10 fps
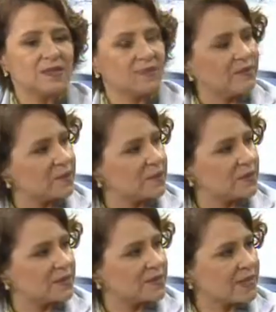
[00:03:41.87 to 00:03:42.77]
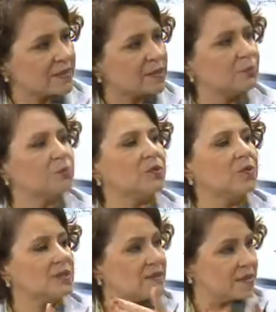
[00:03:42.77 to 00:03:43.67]
vai processada para o
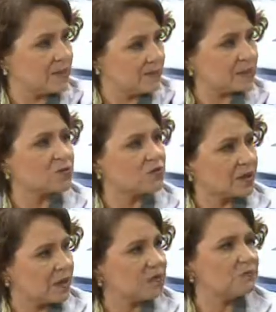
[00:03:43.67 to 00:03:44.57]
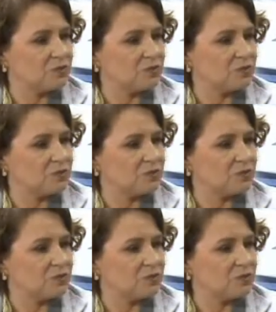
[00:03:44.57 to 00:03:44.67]
Sistema Nacional